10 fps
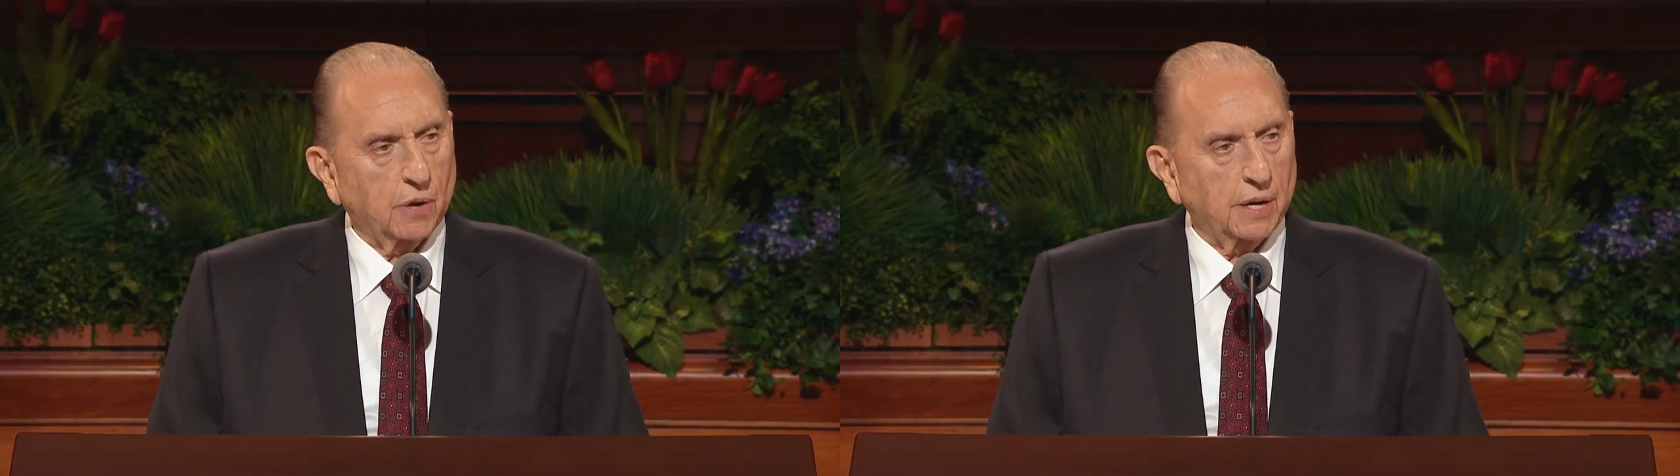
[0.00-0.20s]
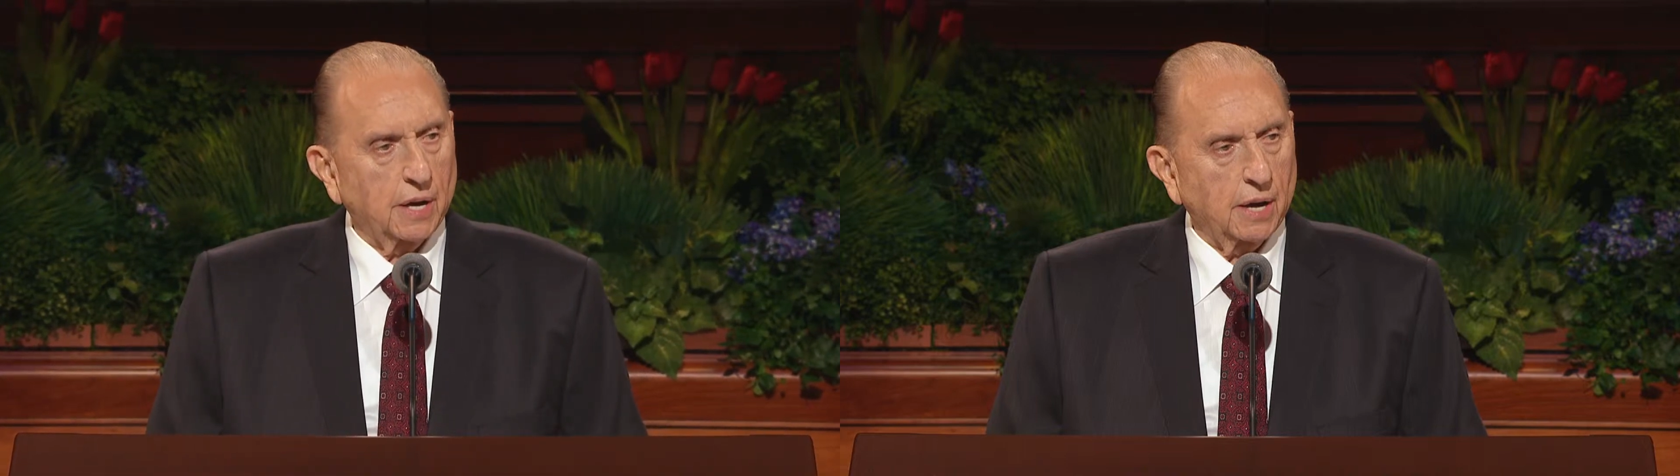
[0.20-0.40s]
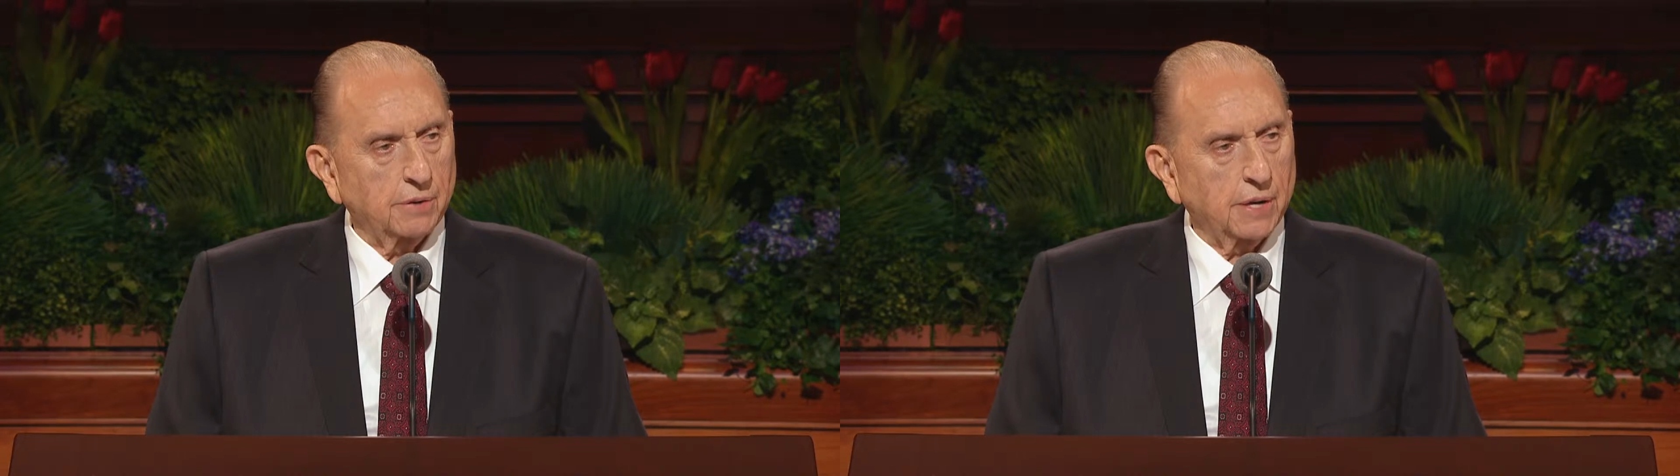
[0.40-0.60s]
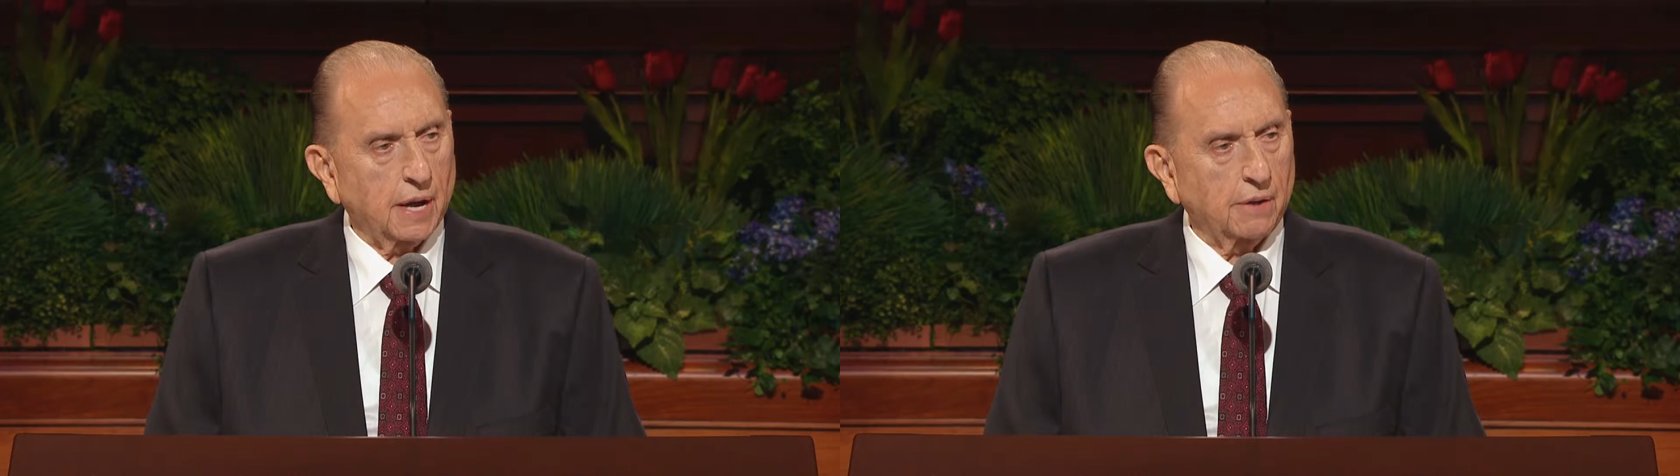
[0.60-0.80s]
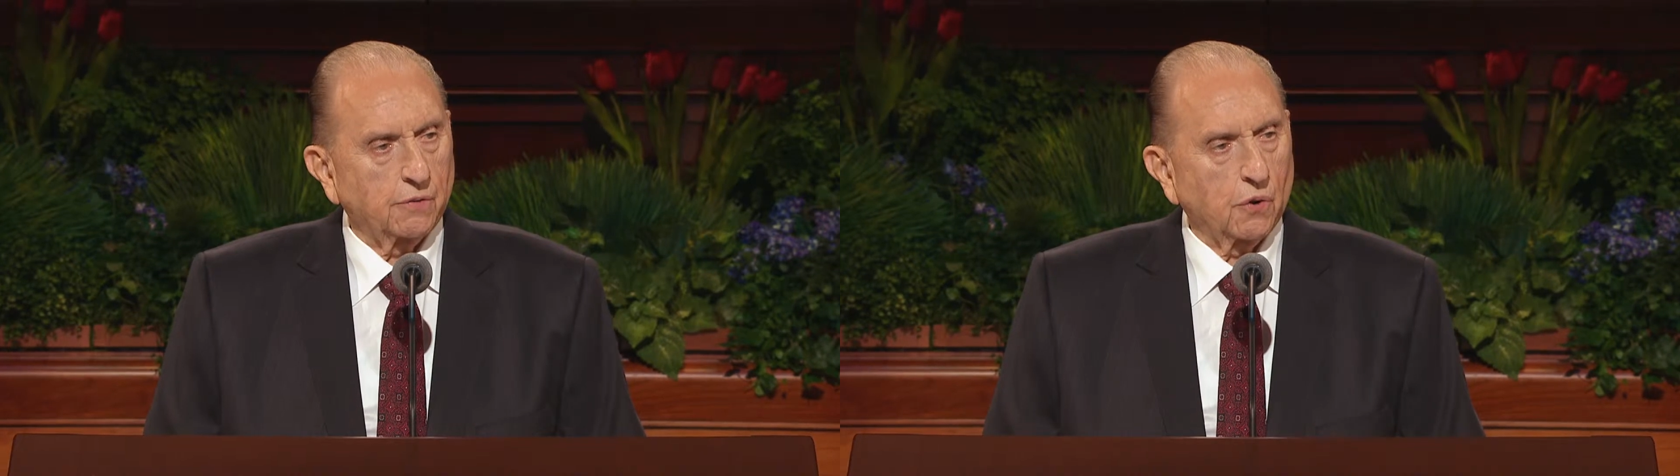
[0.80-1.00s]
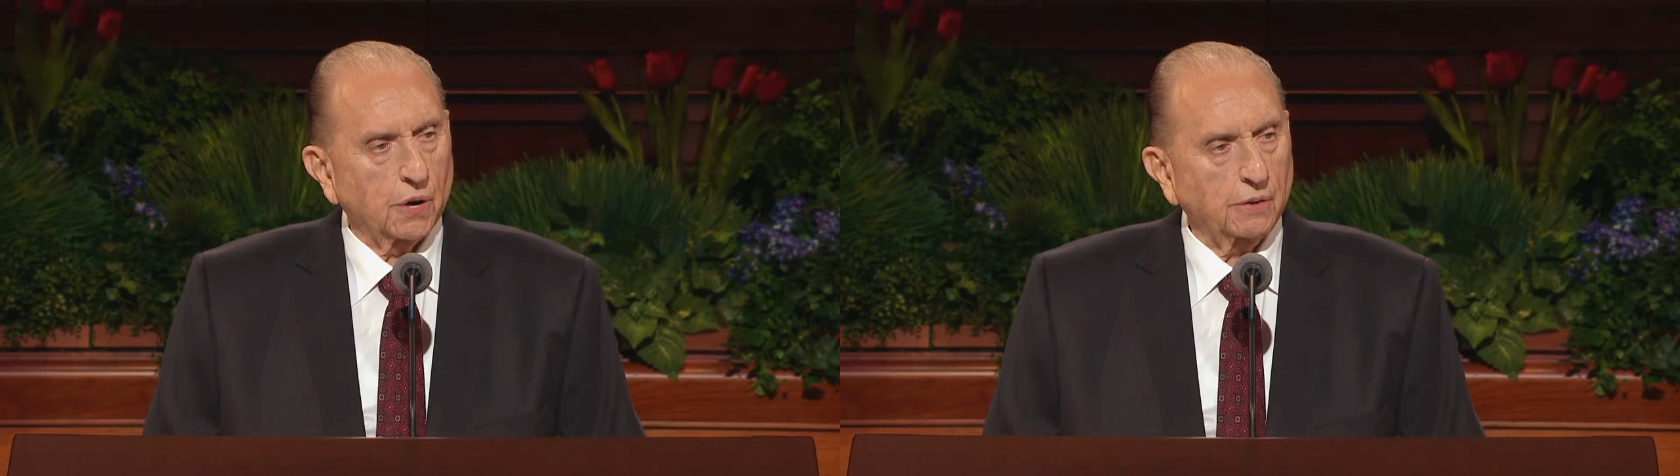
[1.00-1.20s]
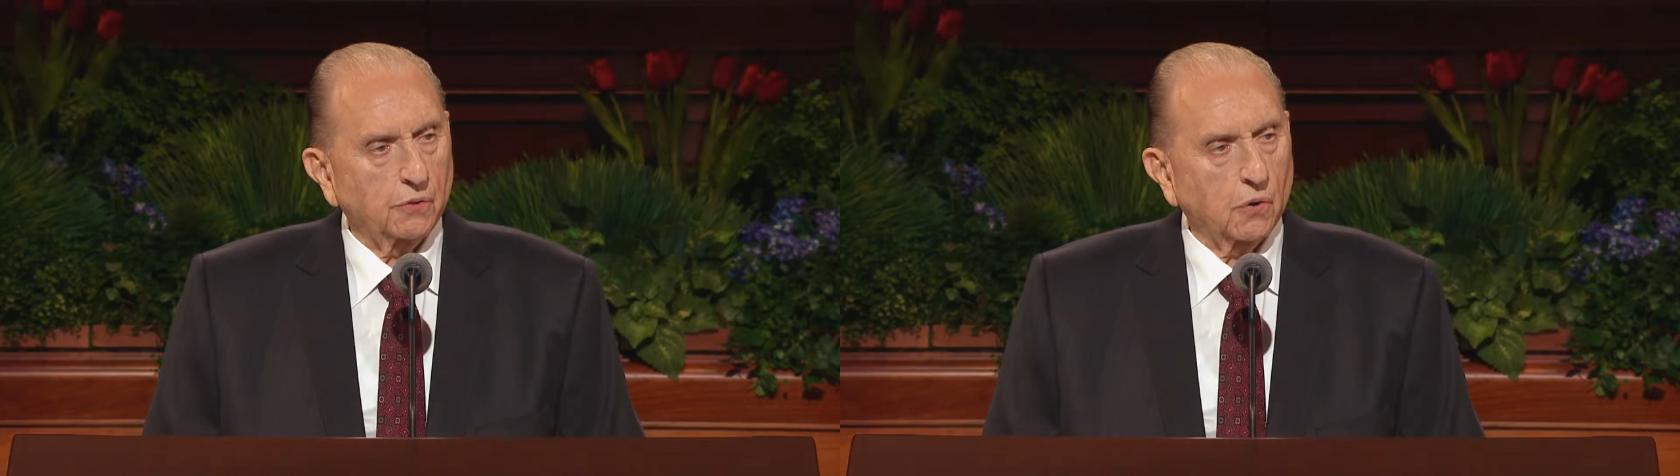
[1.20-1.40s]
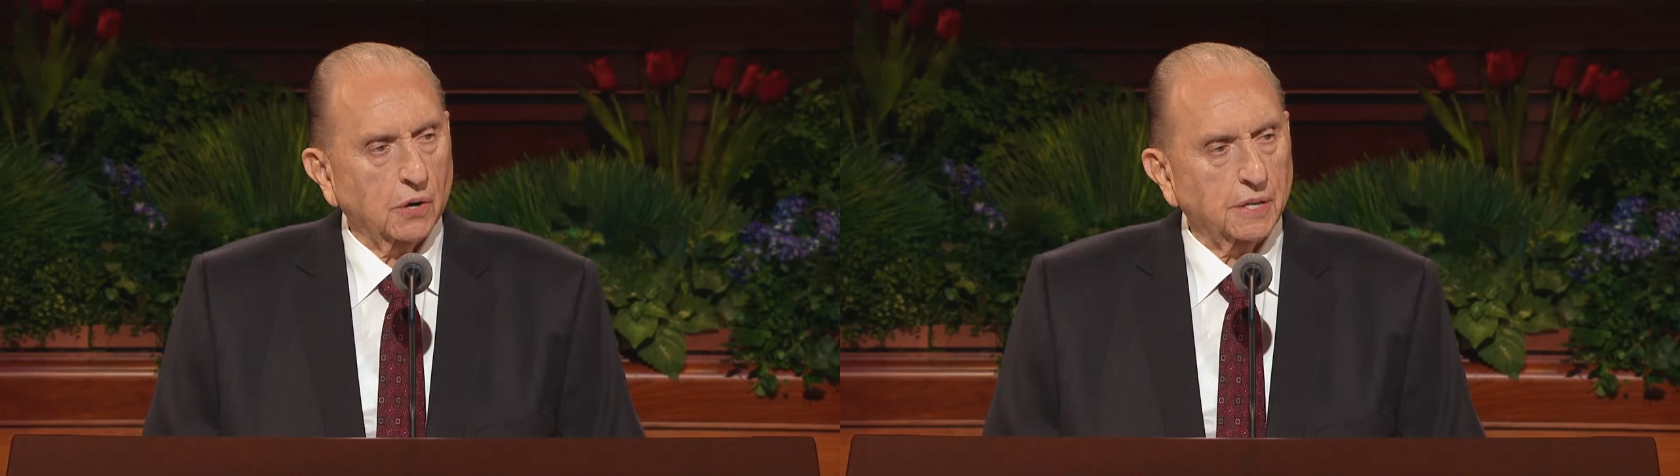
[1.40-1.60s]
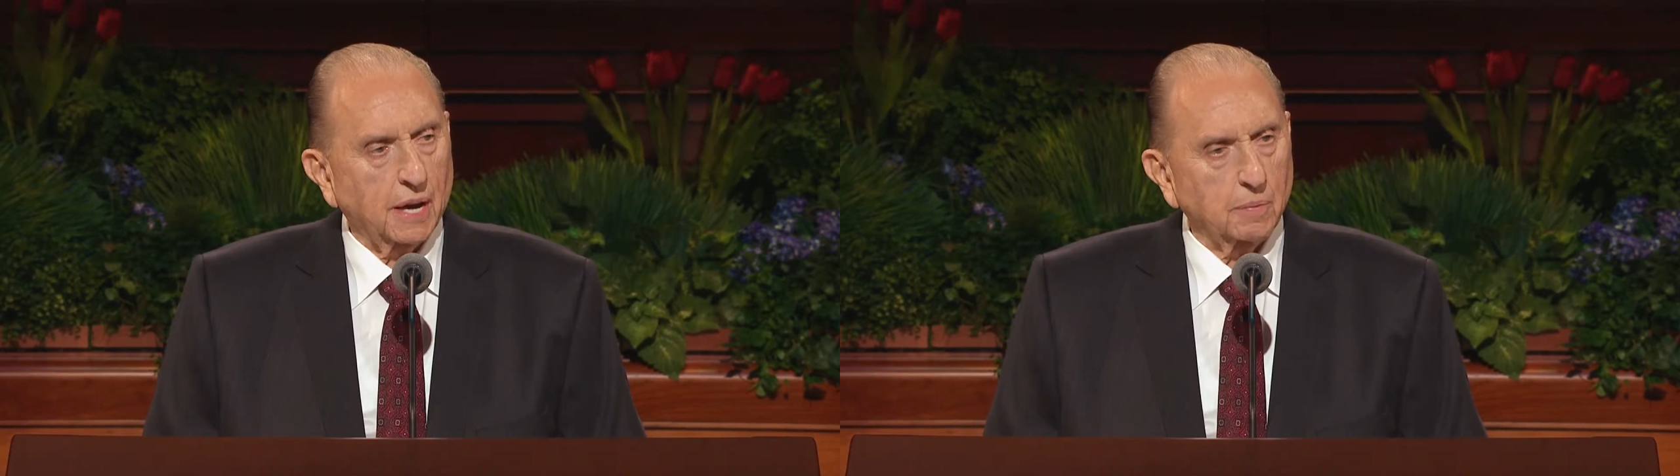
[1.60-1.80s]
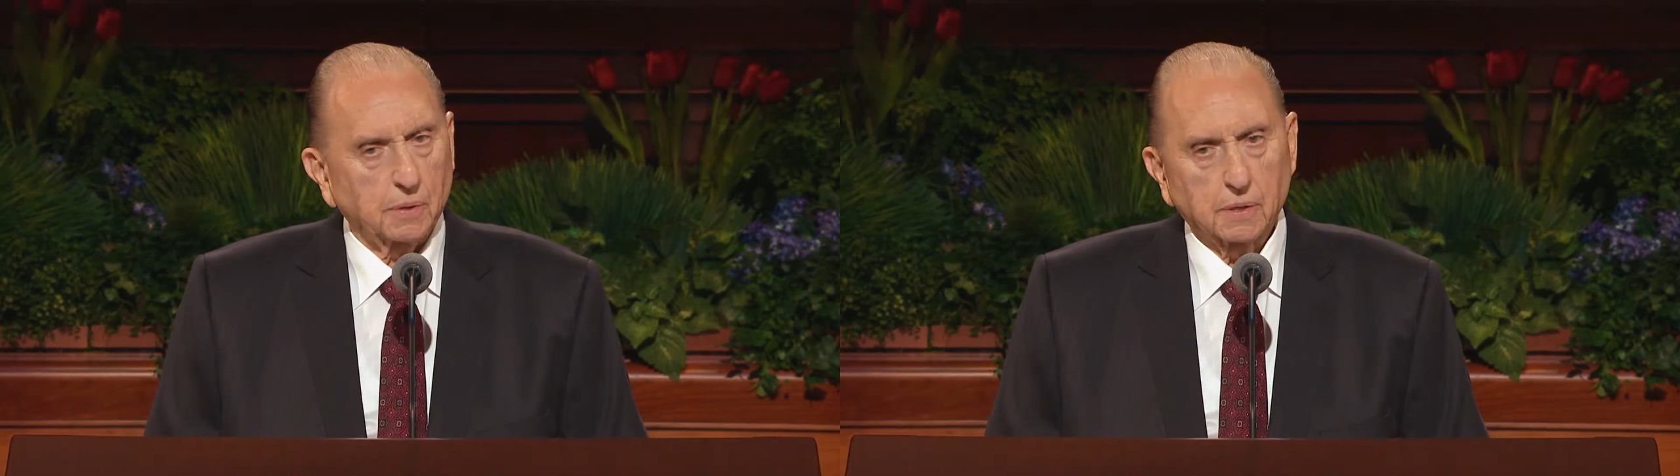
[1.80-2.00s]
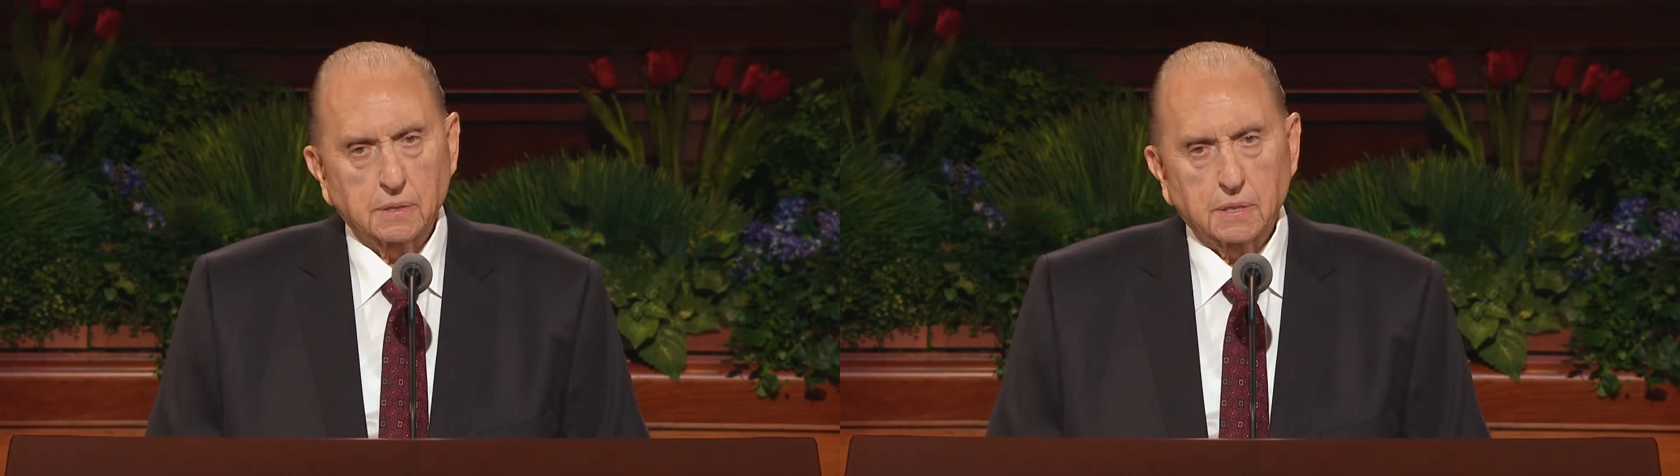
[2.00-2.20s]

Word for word: 霊感あふれる3つのセッションで